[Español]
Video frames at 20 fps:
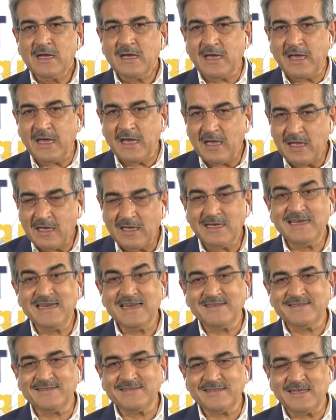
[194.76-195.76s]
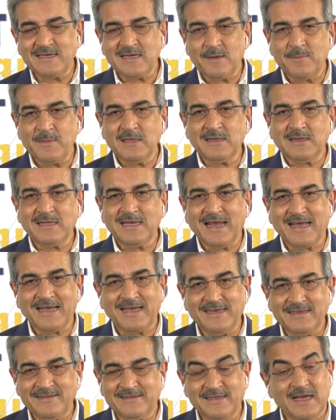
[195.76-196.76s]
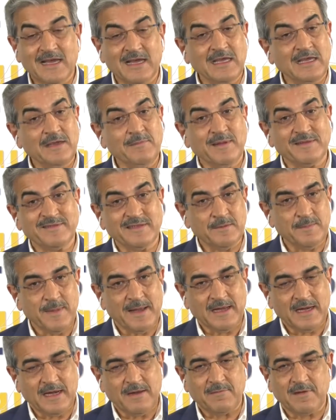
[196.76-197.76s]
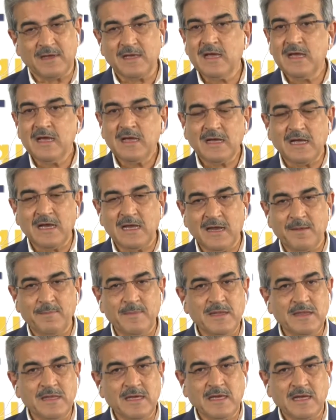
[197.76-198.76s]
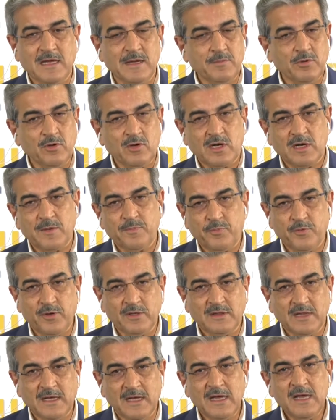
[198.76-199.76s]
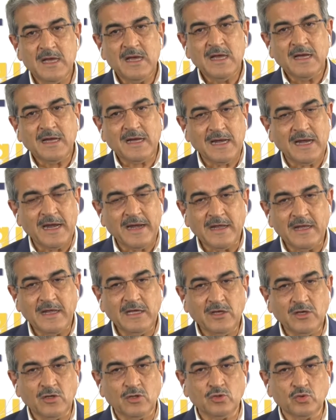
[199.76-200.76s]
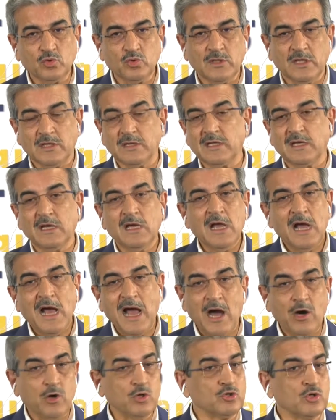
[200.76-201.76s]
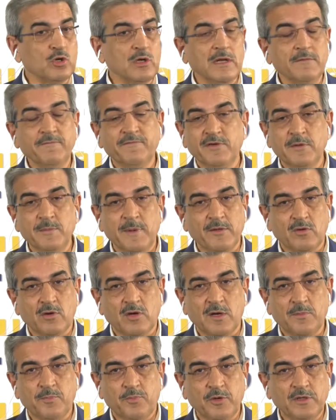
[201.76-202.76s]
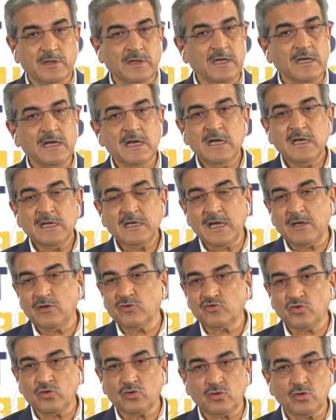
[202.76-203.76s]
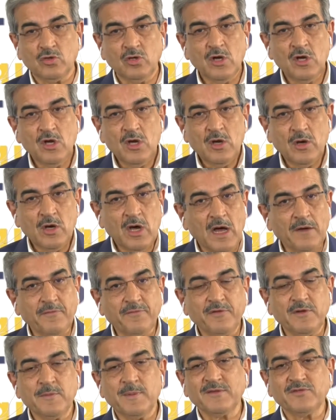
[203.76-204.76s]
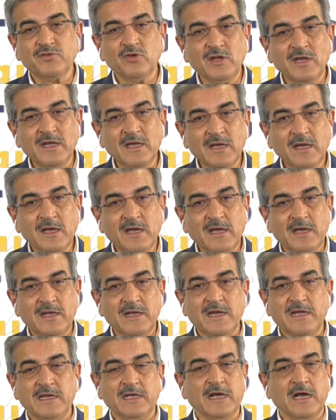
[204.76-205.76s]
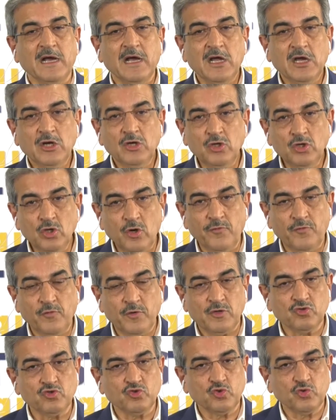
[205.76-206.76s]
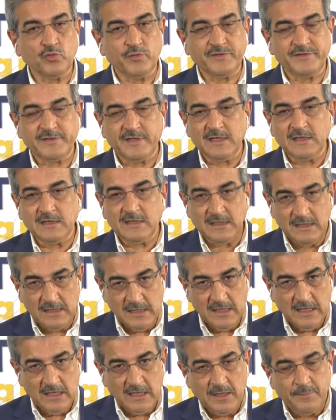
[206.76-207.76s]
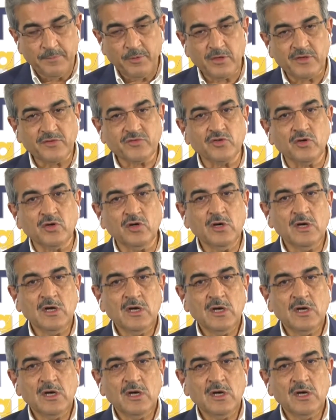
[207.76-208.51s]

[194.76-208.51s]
que necesariamente la crisis aquí va a ser más grave que en la media y queremos respuestas claras y contundentes. A otros le han firmado respuestas y a nosotros afirmaciones genéricas no fueron suficientes y por eso